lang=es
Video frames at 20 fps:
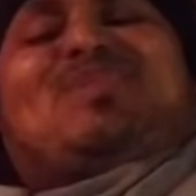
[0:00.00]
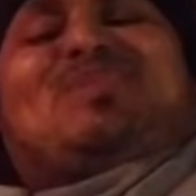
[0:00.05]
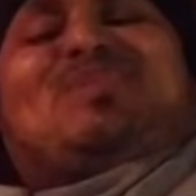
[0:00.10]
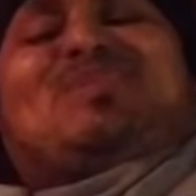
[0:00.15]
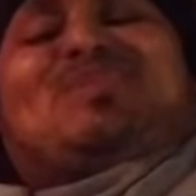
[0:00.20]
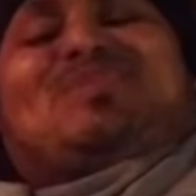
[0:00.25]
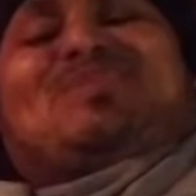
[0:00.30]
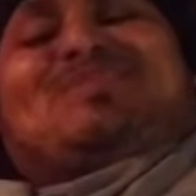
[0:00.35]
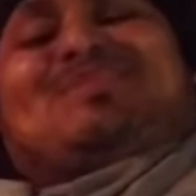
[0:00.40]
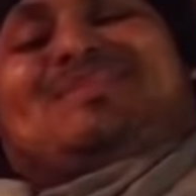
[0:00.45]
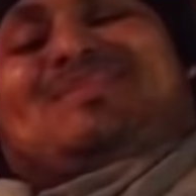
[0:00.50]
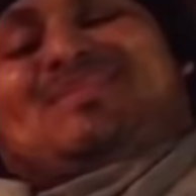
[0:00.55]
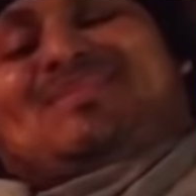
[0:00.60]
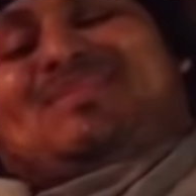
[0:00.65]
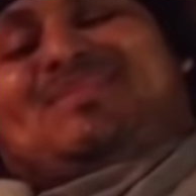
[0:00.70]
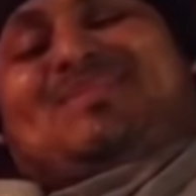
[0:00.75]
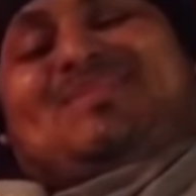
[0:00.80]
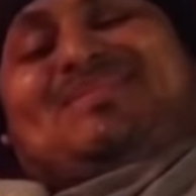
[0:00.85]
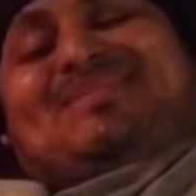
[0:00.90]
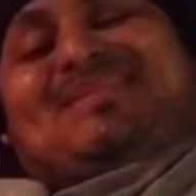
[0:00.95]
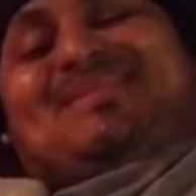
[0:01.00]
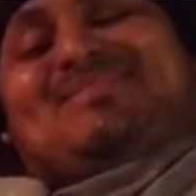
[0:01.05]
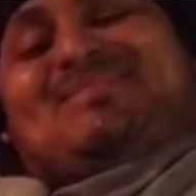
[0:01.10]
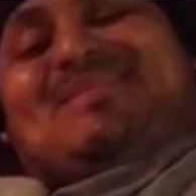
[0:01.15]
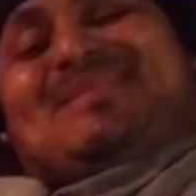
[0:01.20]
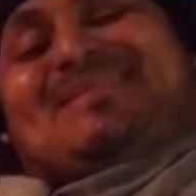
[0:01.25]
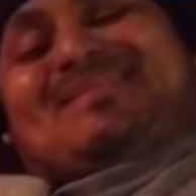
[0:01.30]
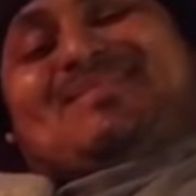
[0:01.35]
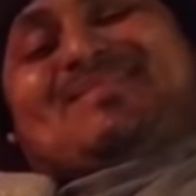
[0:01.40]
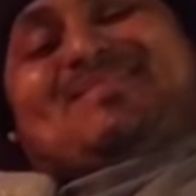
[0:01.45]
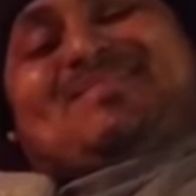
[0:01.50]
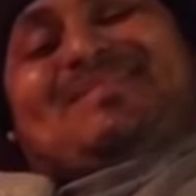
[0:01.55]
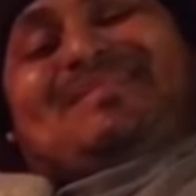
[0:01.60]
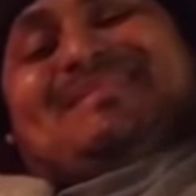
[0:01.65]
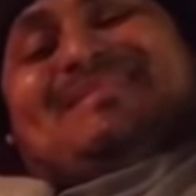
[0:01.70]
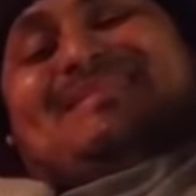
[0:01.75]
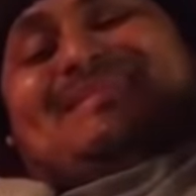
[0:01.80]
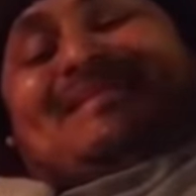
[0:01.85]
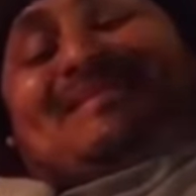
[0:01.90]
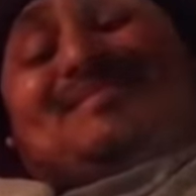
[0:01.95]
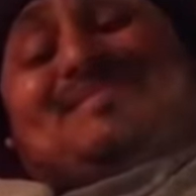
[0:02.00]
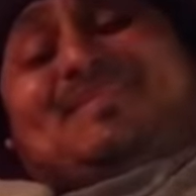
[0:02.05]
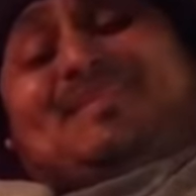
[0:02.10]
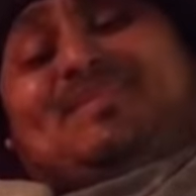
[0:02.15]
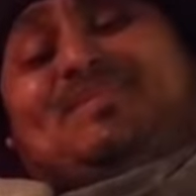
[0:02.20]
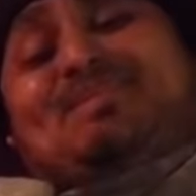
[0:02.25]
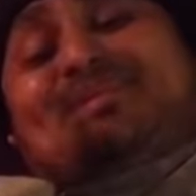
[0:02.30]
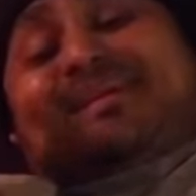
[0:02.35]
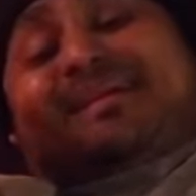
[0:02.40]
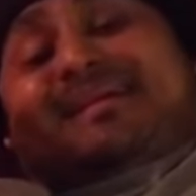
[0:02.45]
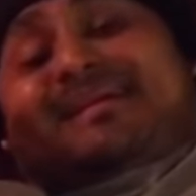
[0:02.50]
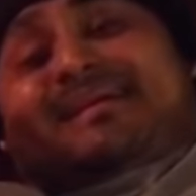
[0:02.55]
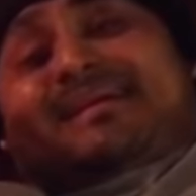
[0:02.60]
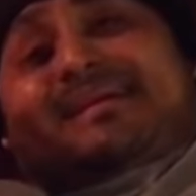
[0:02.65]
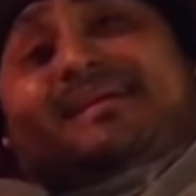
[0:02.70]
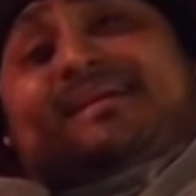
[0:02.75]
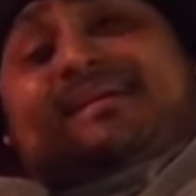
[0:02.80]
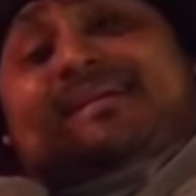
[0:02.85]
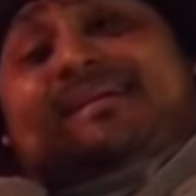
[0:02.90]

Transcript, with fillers: pronto, cuando lo estén viendo, pues espero que,